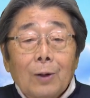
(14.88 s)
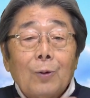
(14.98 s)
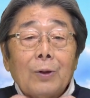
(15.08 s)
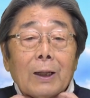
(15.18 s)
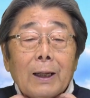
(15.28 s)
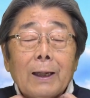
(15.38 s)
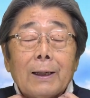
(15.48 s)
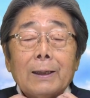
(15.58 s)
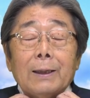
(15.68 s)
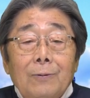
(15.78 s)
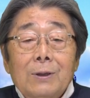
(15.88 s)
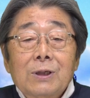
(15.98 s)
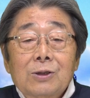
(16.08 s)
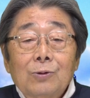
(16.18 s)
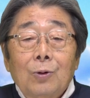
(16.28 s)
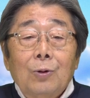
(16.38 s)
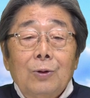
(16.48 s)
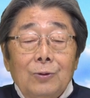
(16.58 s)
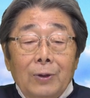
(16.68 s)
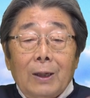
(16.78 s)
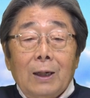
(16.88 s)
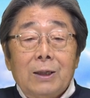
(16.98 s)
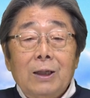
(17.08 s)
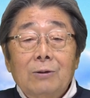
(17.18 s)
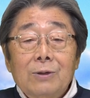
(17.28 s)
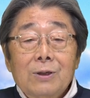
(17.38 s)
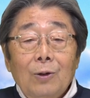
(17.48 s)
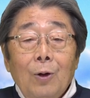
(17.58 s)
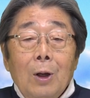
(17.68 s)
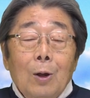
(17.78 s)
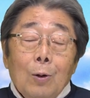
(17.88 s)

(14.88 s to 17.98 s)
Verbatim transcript: こんなねワイシャツの上から着てるんですけど